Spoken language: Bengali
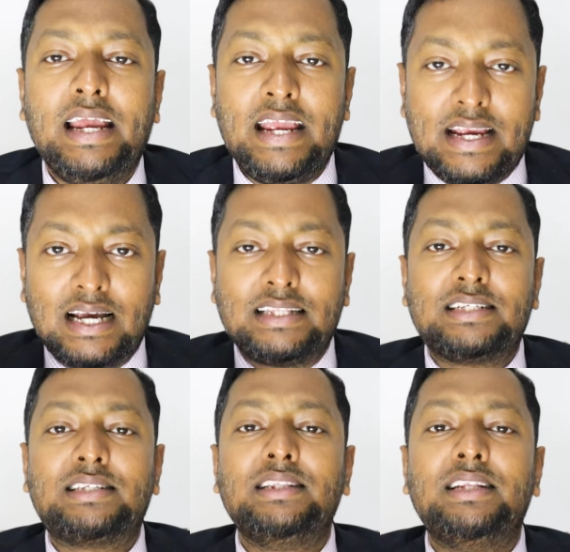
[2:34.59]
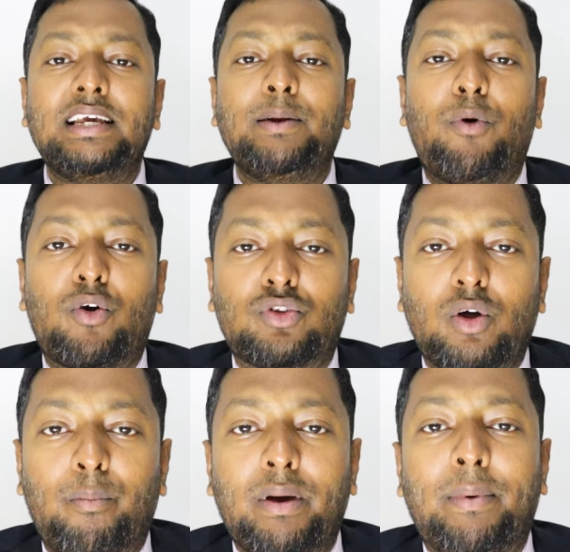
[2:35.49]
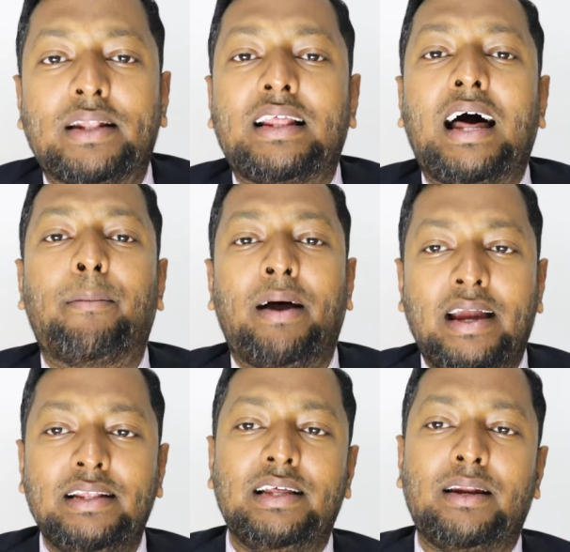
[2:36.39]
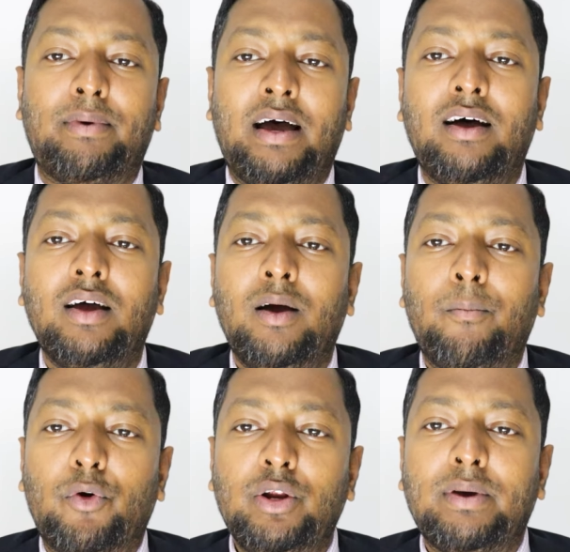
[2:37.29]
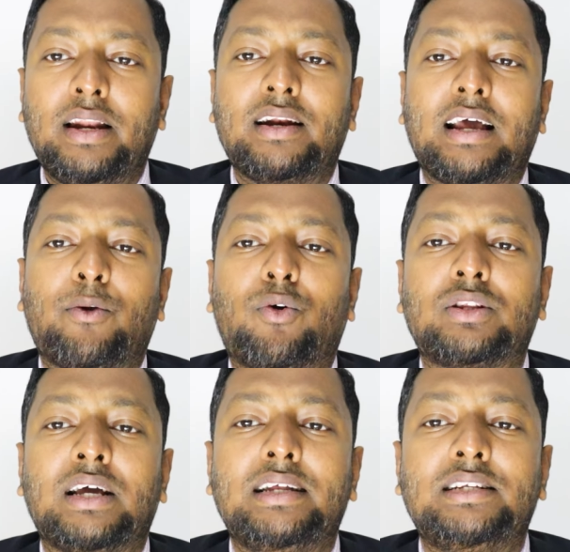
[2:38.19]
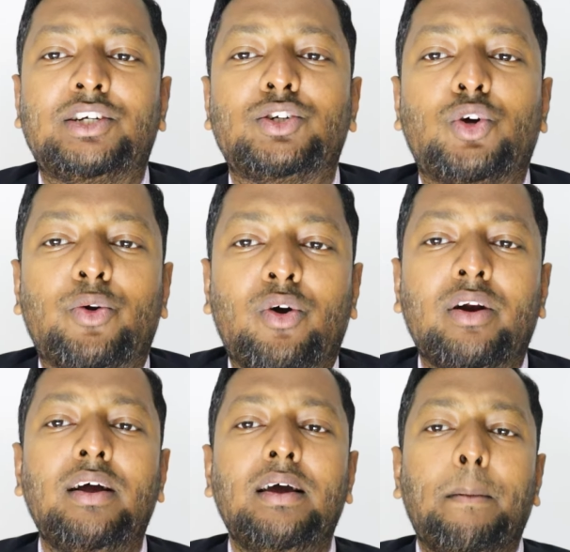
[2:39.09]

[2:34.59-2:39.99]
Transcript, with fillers: এই কাদের সিদ্দিকির বক্তব্যে বা তার ভাইদের বা পরিবারের কারো কথা এদেশের জনগণ